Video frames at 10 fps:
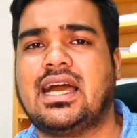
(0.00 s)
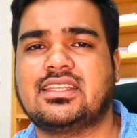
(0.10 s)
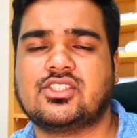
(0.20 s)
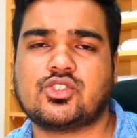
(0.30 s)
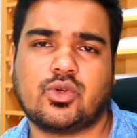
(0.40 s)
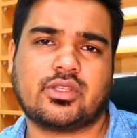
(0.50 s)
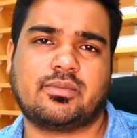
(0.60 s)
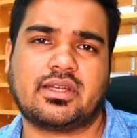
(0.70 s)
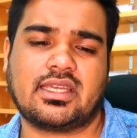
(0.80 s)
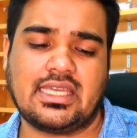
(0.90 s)
আদেশ হতে
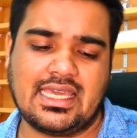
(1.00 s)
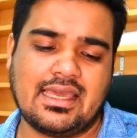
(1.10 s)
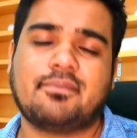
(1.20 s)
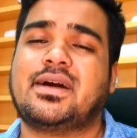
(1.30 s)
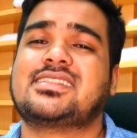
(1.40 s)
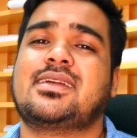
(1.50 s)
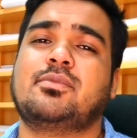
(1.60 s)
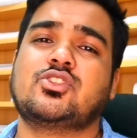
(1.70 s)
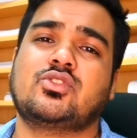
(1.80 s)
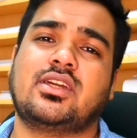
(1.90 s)
পারে পাঁচ
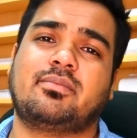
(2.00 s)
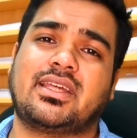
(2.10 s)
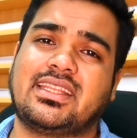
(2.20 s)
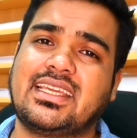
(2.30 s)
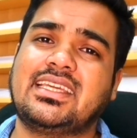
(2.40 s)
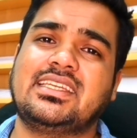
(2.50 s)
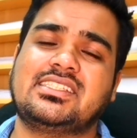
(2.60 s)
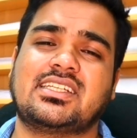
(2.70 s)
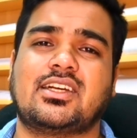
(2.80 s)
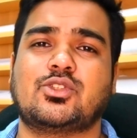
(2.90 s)
নম্বর যদি আমরা দেখি
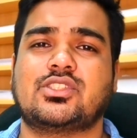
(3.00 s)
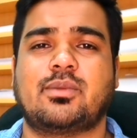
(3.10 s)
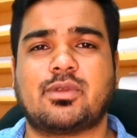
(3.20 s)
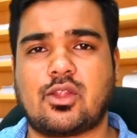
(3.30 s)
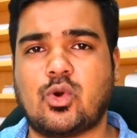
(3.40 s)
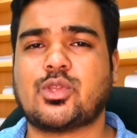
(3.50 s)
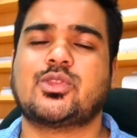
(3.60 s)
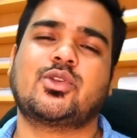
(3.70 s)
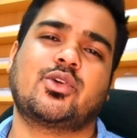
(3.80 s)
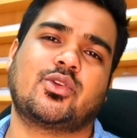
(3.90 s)
সেটা হচ্ছে আপনার
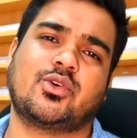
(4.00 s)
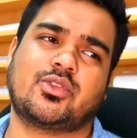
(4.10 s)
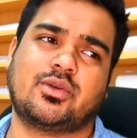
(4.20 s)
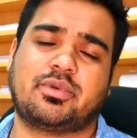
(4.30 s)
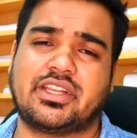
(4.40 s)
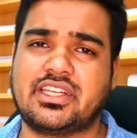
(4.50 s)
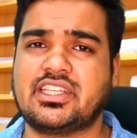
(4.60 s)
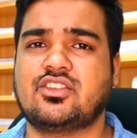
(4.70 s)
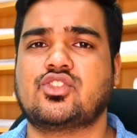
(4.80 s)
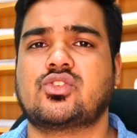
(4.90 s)
অর্থদণ্ড হতে পারে
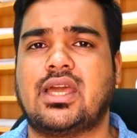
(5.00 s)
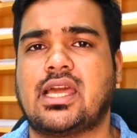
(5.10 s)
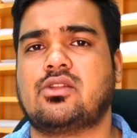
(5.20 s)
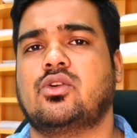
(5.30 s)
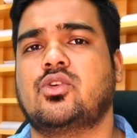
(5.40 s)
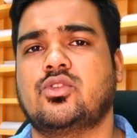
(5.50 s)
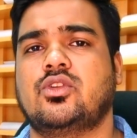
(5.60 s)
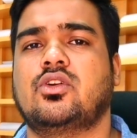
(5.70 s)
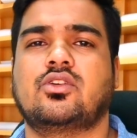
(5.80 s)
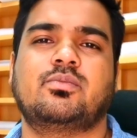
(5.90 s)
নির্দিষ্ট এক লক্ষ
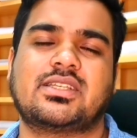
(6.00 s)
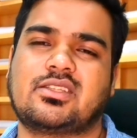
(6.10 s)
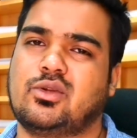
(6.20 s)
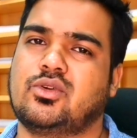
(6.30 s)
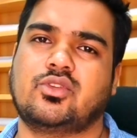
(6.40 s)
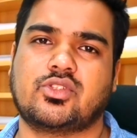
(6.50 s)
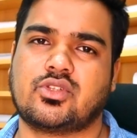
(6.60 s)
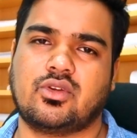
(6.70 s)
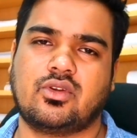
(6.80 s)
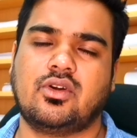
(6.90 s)
দুই লক্ষ পাঁচ লক্ষ দশ
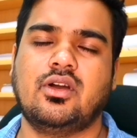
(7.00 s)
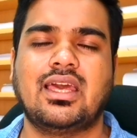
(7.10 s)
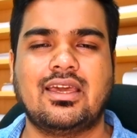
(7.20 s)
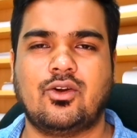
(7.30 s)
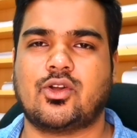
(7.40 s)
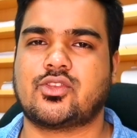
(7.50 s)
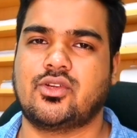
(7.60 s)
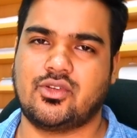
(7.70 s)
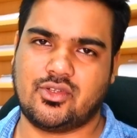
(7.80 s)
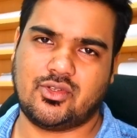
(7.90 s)
লক্ষ
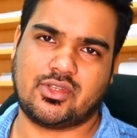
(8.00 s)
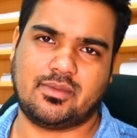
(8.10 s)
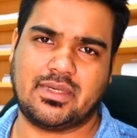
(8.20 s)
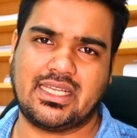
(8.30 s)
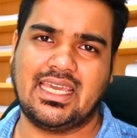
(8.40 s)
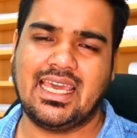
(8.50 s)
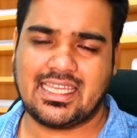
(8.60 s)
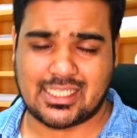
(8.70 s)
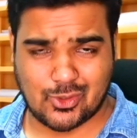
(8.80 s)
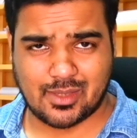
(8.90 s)
অর্থদণ্ড হতে পারে
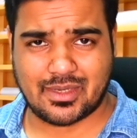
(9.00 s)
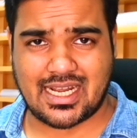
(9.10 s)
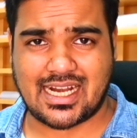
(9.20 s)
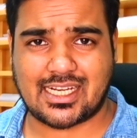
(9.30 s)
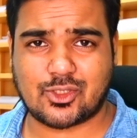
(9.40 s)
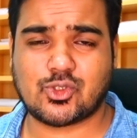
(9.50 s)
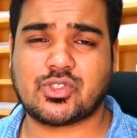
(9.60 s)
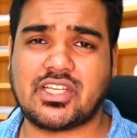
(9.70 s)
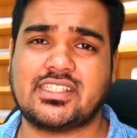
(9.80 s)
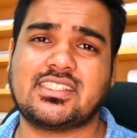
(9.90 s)
তাহলে আমরা
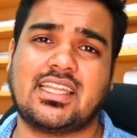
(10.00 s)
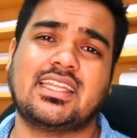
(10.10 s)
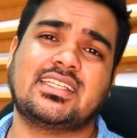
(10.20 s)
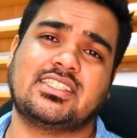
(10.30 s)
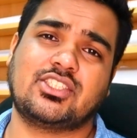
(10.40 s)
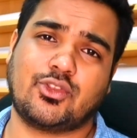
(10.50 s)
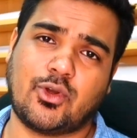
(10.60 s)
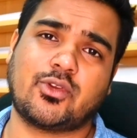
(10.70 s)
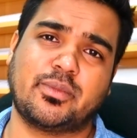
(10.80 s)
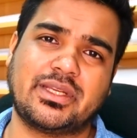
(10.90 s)
আঠারোশো সালের যে
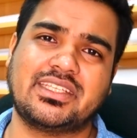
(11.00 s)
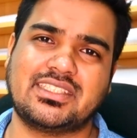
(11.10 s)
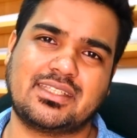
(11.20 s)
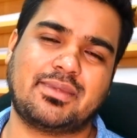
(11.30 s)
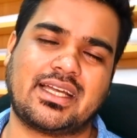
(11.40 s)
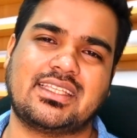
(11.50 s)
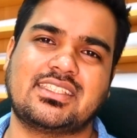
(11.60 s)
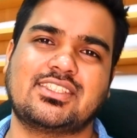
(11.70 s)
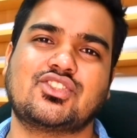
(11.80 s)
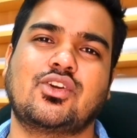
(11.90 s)
দণ্ডবিধি যেটি
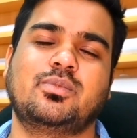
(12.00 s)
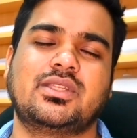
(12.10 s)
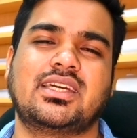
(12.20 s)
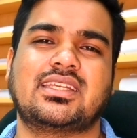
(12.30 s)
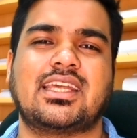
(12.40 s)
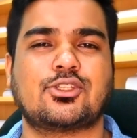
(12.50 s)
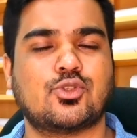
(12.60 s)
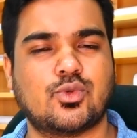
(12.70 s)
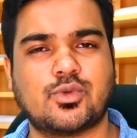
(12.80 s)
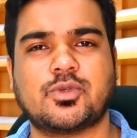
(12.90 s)
বাংলাদেশের সংবিধানের
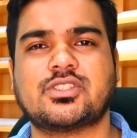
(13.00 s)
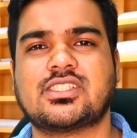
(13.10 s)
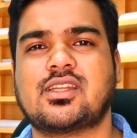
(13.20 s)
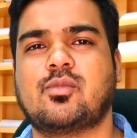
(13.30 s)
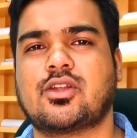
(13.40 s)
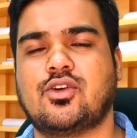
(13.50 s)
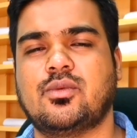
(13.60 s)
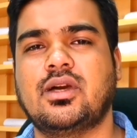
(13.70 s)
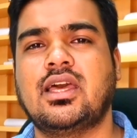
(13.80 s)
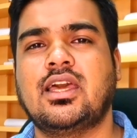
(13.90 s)
একশো উনপঞ্চাশ নম্বর
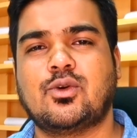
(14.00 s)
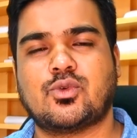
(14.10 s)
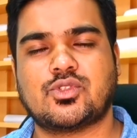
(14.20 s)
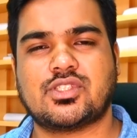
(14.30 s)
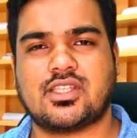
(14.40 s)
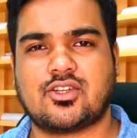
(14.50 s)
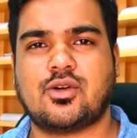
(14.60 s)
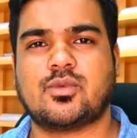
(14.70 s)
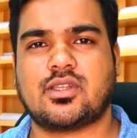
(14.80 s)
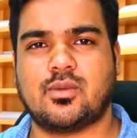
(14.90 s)
ক্ষম অনুচ্ছেদের
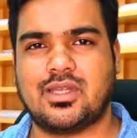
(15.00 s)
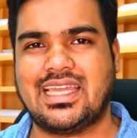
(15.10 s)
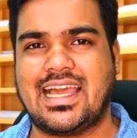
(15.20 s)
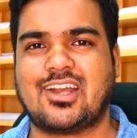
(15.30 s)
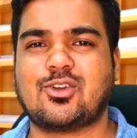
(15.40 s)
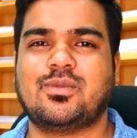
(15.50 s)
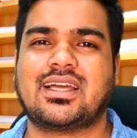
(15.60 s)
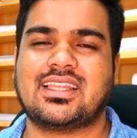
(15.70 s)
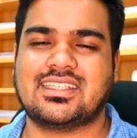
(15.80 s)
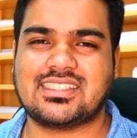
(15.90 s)
ক্ষমতা বলে এখনও
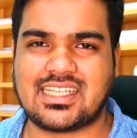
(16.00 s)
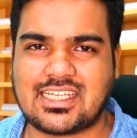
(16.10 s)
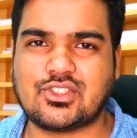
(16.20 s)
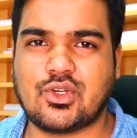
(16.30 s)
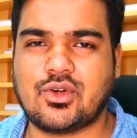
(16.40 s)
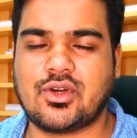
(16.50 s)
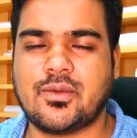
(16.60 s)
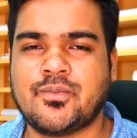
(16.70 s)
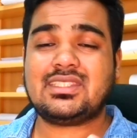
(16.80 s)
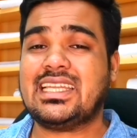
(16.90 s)
বাংলাদেশে কার্যকর
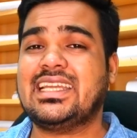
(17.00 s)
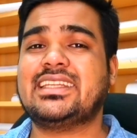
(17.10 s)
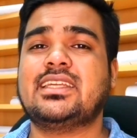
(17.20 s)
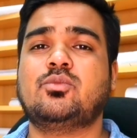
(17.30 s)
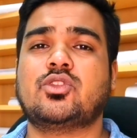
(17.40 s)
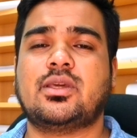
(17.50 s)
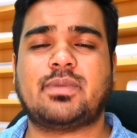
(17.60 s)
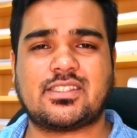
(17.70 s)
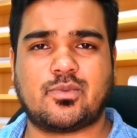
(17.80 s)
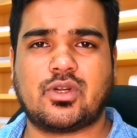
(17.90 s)
এটির মধ্যে
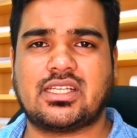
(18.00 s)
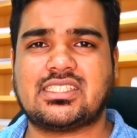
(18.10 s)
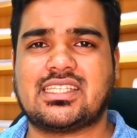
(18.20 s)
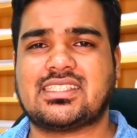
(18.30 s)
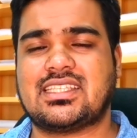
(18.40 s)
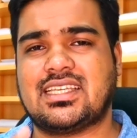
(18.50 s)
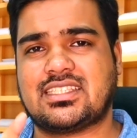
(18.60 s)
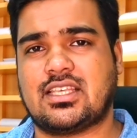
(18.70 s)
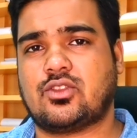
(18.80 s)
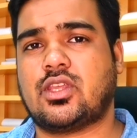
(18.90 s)
পাঁচ প্রকারের শাস্তি
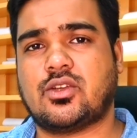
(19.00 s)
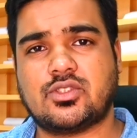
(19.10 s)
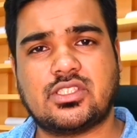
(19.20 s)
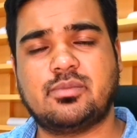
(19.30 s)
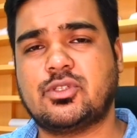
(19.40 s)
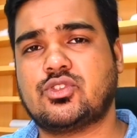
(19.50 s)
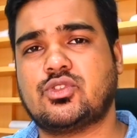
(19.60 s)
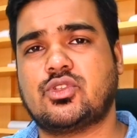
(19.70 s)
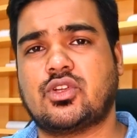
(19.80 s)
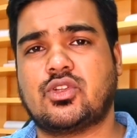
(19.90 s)
আছে তা হচ্ছে
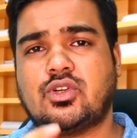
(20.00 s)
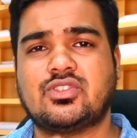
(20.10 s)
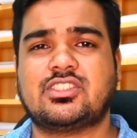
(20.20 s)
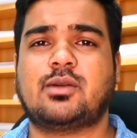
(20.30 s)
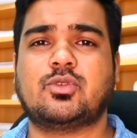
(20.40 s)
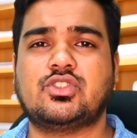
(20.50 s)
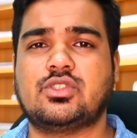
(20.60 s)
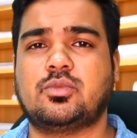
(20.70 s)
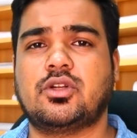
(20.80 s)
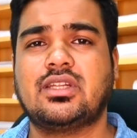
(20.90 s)
মৃত্যুদণ্ড
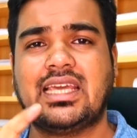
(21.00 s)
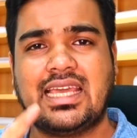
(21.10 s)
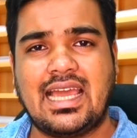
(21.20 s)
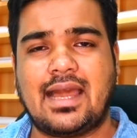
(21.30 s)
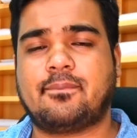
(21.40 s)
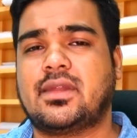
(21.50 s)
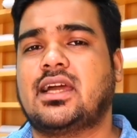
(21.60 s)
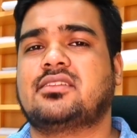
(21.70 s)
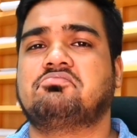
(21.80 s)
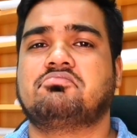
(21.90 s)
যাবজ্জীবন
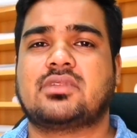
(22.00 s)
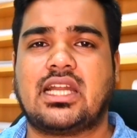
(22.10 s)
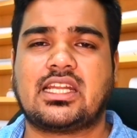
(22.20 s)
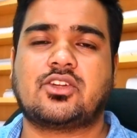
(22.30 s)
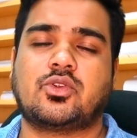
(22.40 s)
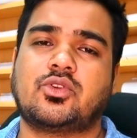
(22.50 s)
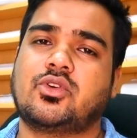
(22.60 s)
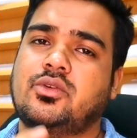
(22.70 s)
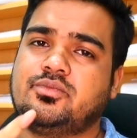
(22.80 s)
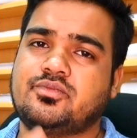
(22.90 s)
আপনার কারাদণ্ড